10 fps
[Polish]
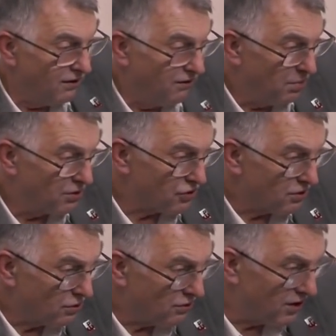W
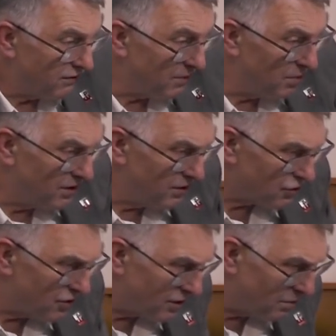porządku
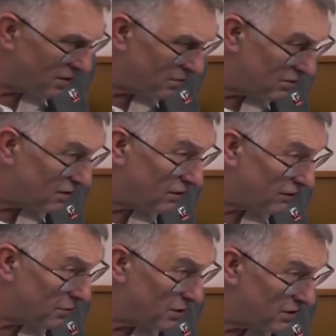alfabetycznych mam,
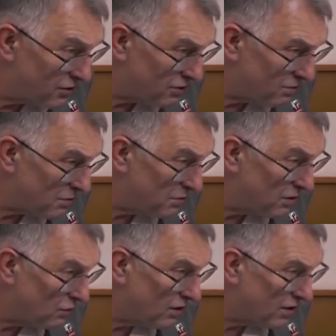alfabetycznym mam ich
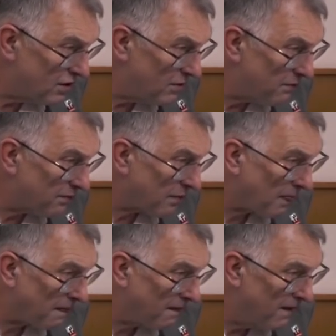tutaj.
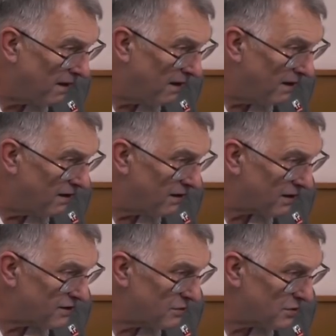
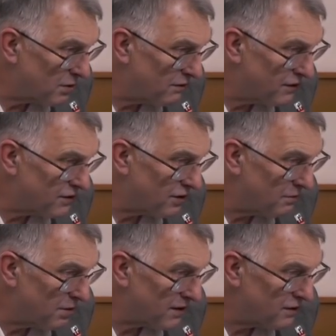Razem z profesorem
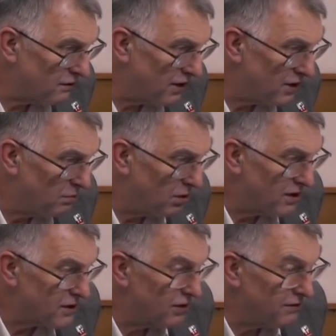pracowali
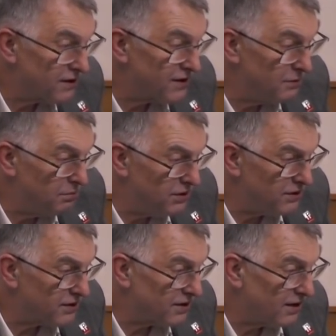Bolesław
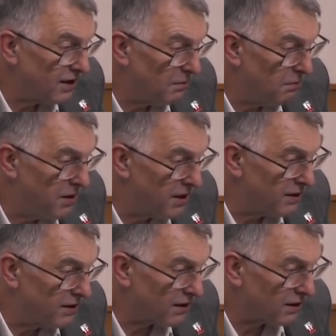Cybis,
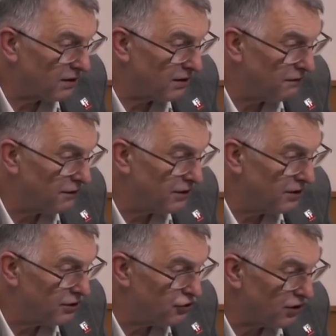Bernard
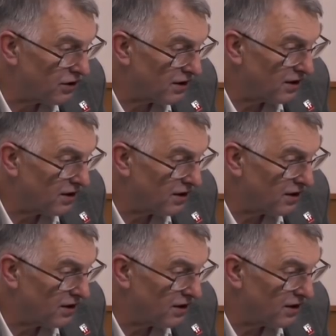Frydrysiak,